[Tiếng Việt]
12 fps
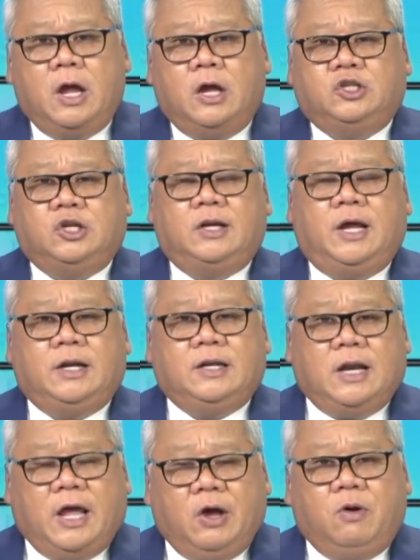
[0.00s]
Cho
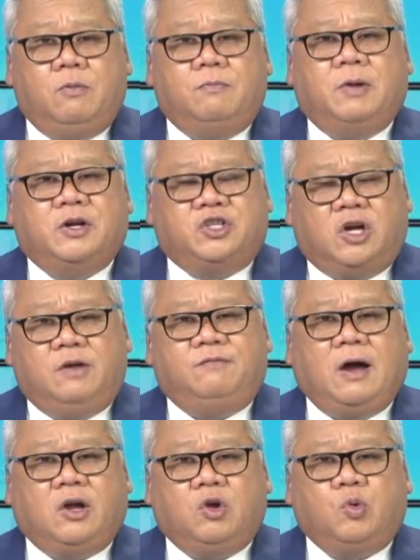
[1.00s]
nên nếu mà rơi
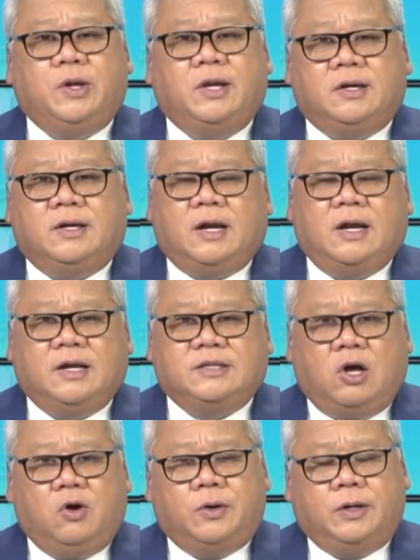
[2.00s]
vào cái quy định gánh nặng
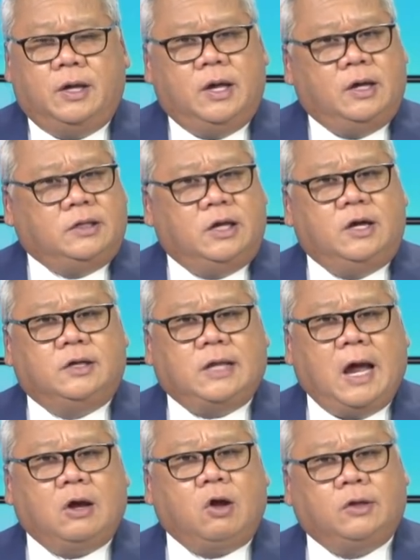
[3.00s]
xã hội thì người
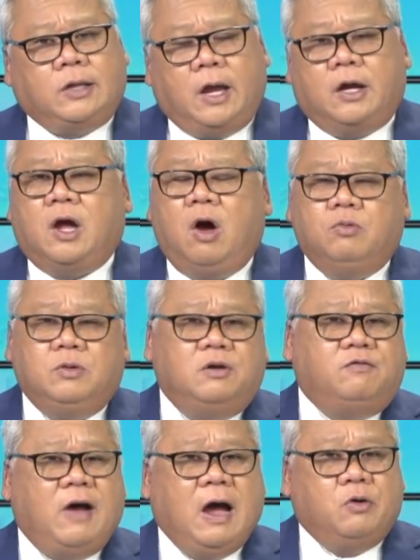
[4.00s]
ta có thể không
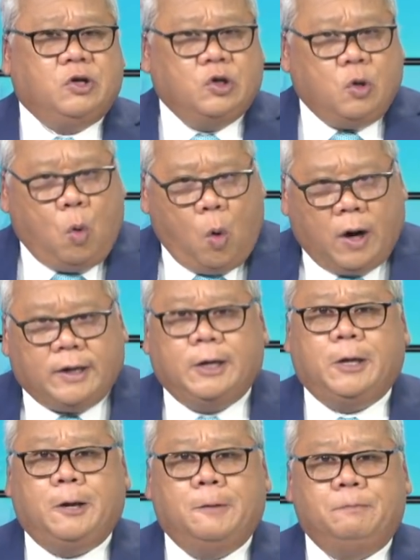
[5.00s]
được vào nước Hoa
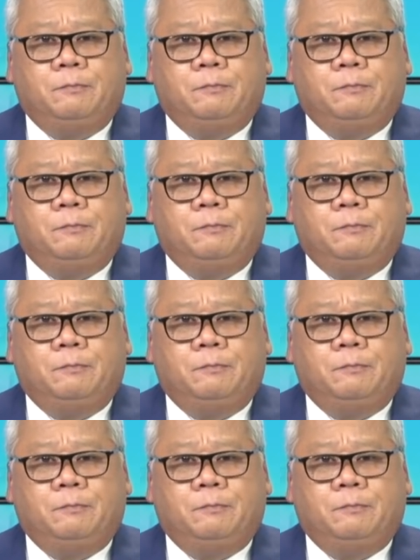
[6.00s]
Kỳ.